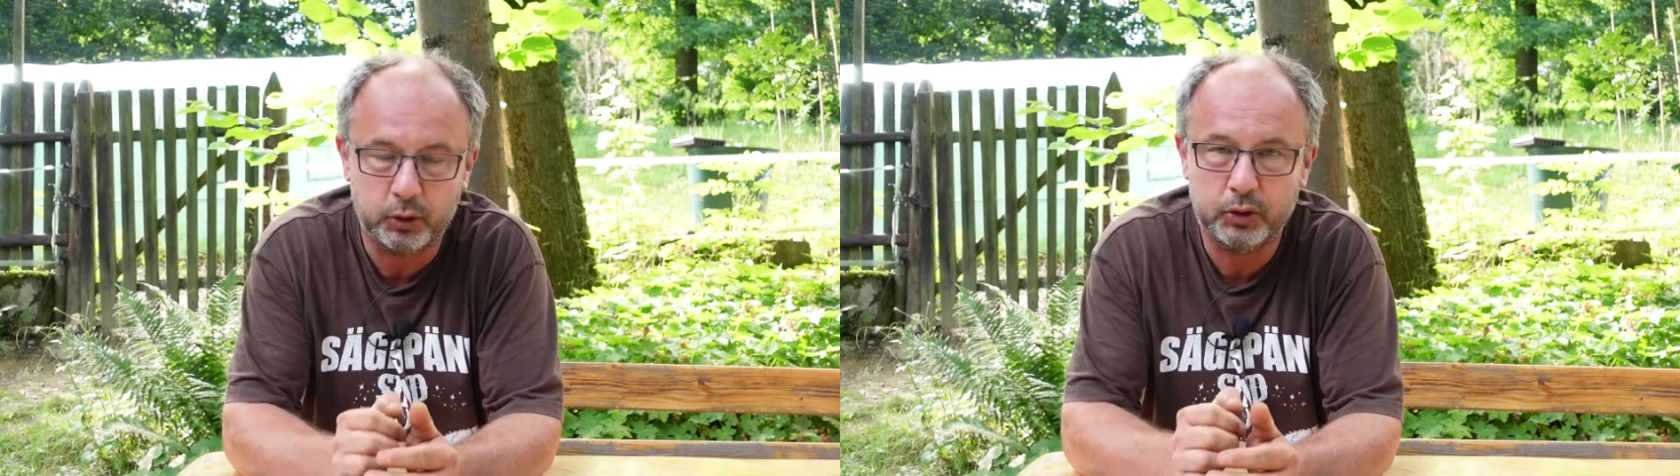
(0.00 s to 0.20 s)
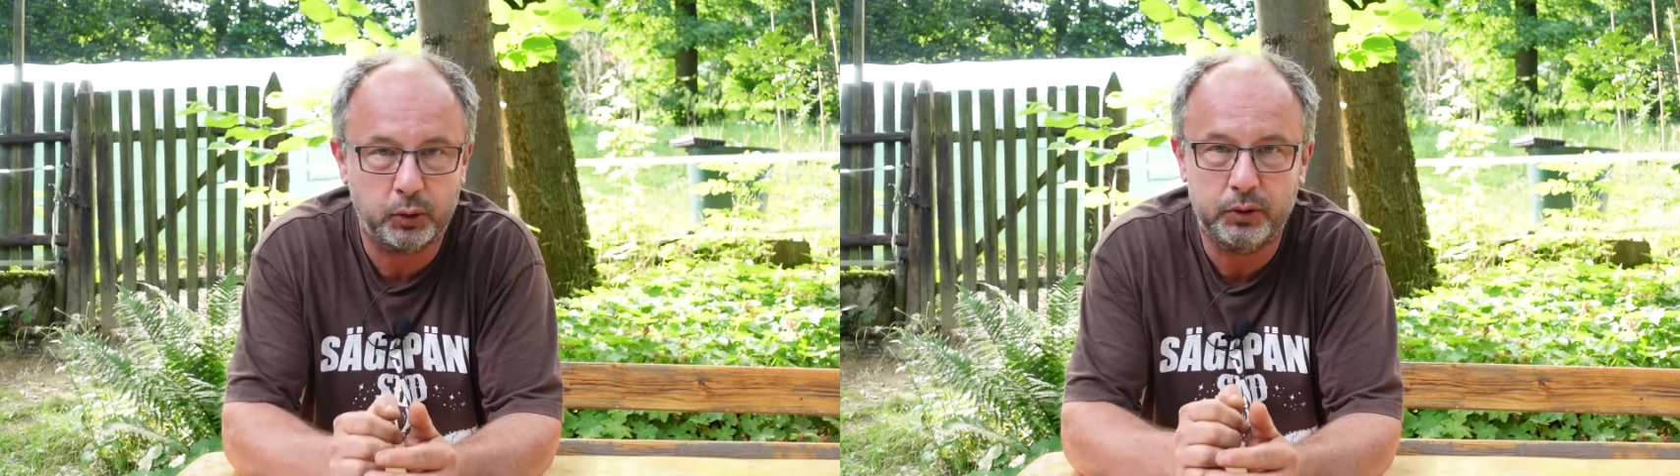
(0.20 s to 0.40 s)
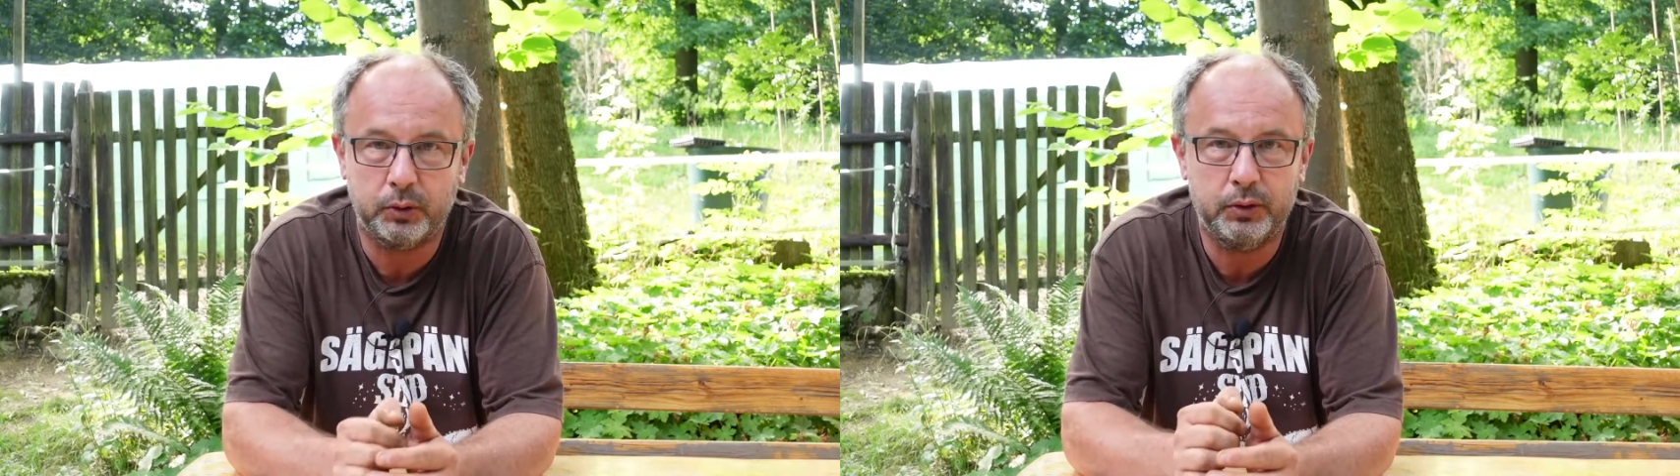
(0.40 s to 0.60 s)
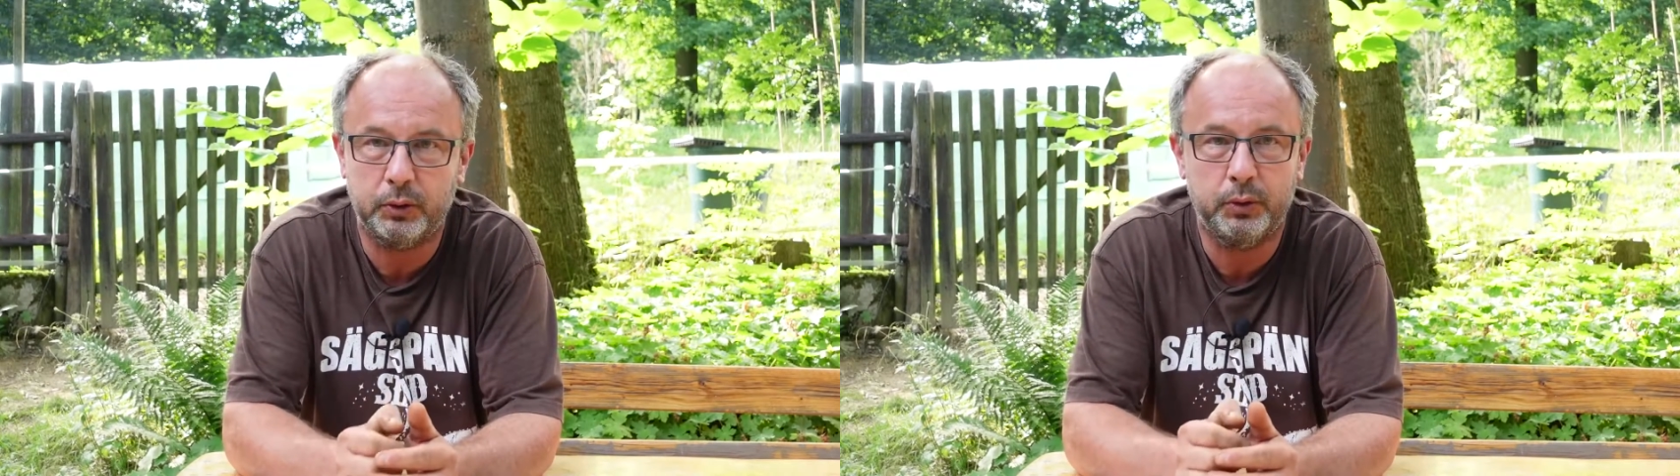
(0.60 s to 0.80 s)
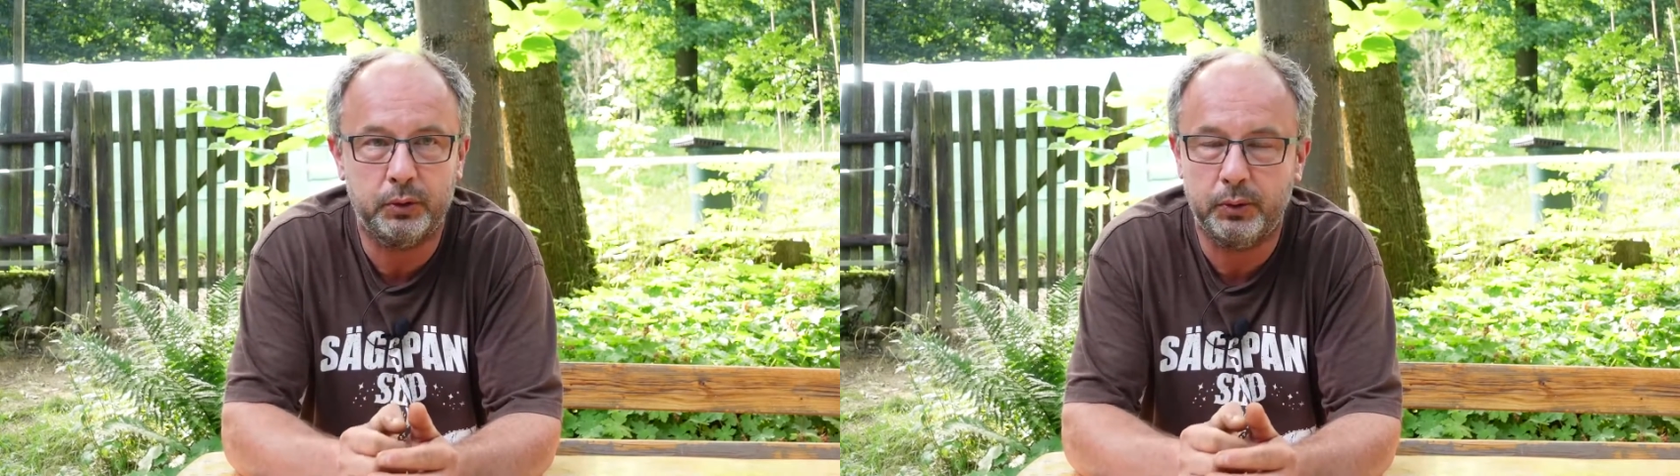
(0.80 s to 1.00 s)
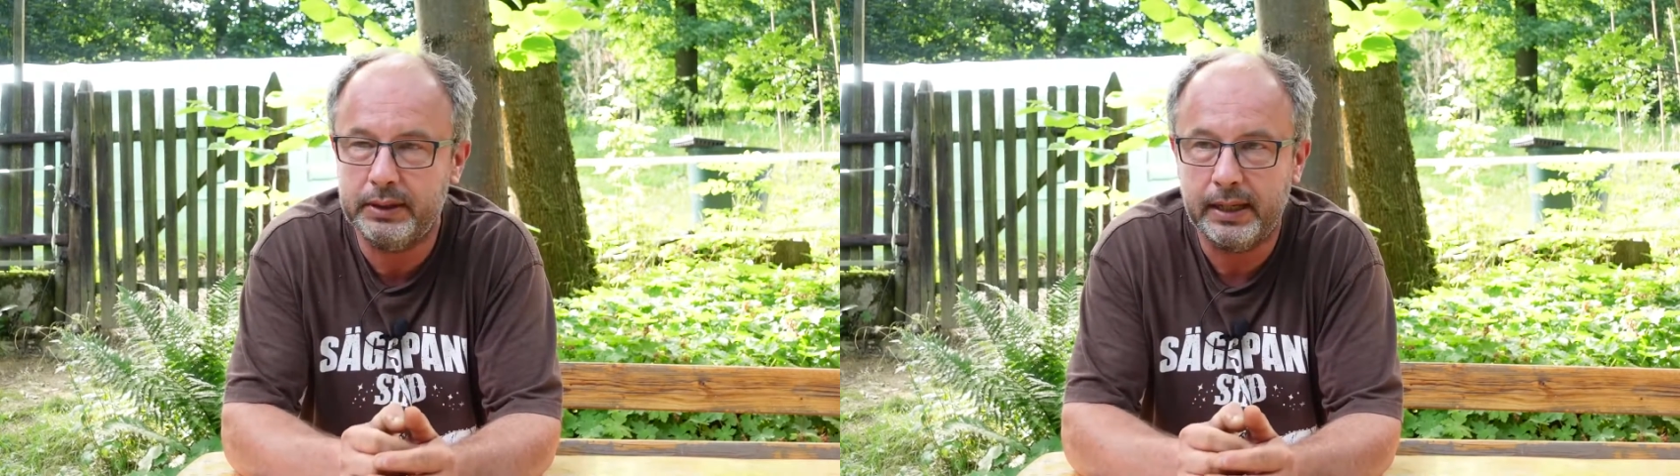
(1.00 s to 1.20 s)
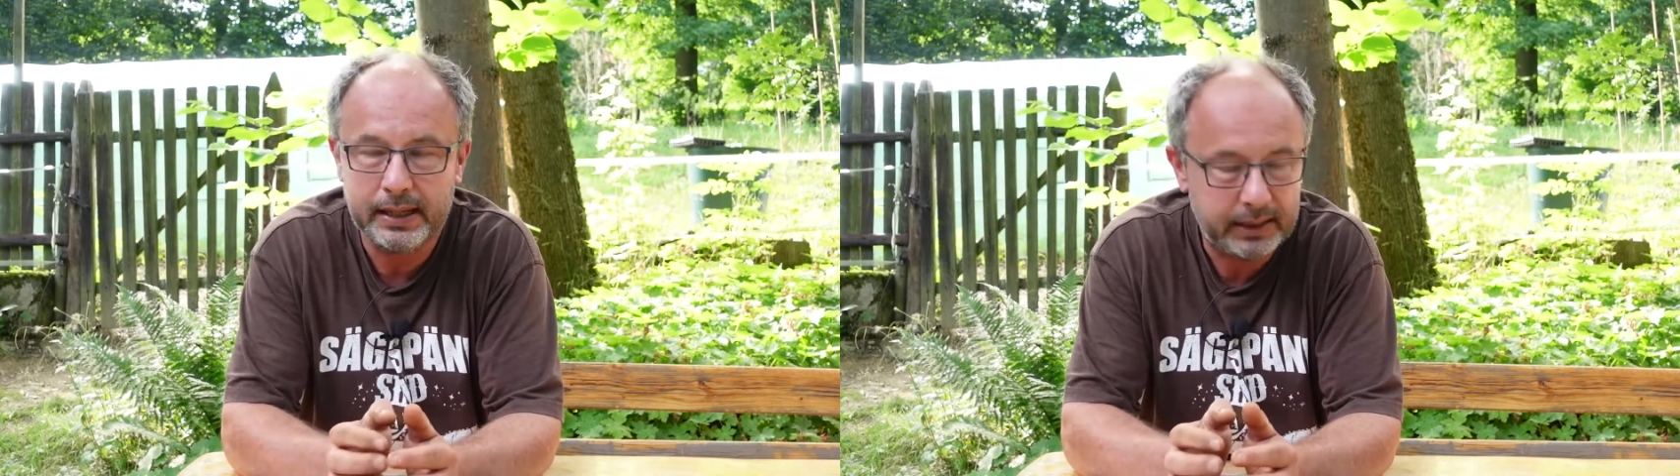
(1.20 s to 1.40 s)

und, und, und, und, und.